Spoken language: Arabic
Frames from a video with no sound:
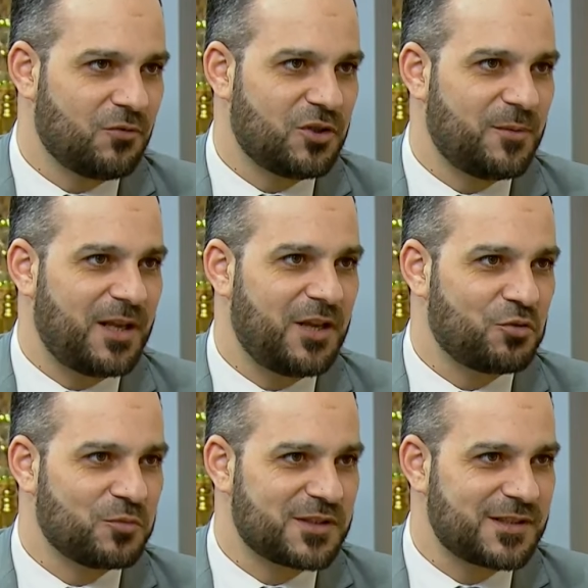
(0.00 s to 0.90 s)
كتب
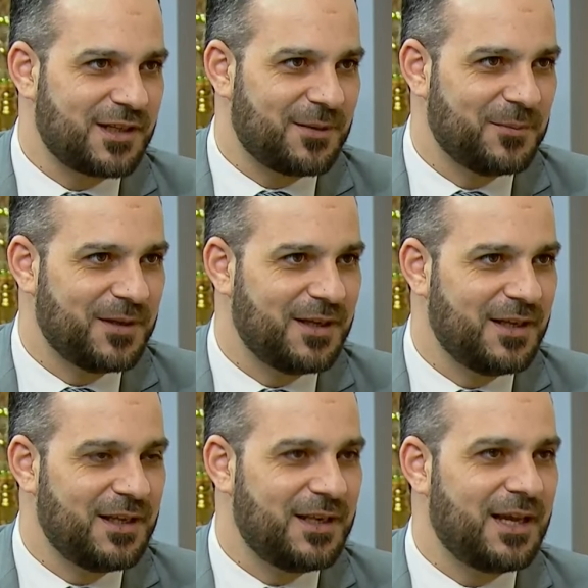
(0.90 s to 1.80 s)
عليكم الصيام
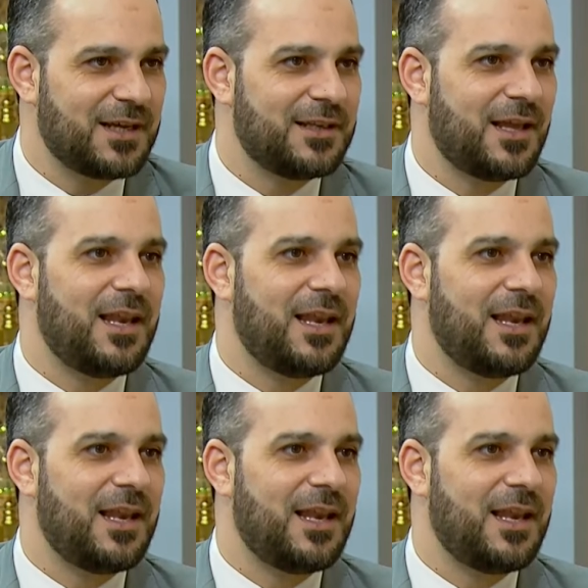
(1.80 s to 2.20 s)
لكن